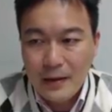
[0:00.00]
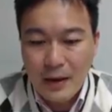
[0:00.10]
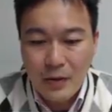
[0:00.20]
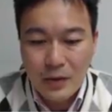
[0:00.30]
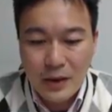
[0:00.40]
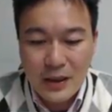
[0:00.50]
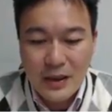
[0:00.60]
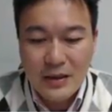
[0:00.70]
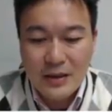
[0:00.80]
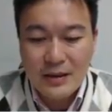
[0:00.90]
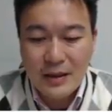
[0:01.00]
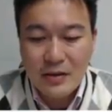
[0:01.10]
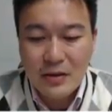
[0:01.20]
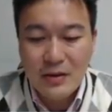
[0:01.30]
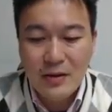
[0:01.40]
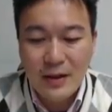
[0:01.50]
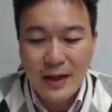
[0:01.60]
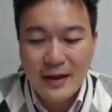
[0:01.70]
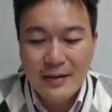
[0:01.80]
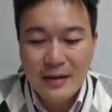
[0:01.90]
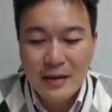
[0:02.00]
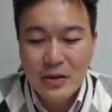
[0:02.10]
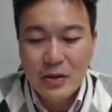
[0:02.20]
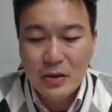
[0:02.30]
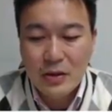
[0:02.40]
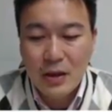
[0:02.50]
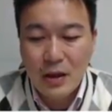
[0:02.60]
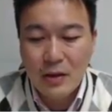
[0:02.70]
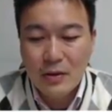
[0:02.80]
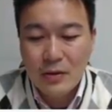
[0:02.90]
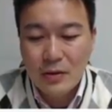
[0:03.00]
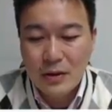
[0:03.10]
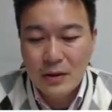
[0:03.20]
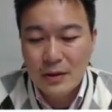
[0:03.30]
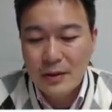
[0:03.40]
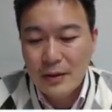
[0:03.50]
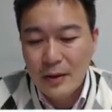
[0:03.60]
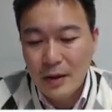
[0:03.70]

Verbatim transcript: 然后我的一值呢是用钢的一值，哈，就是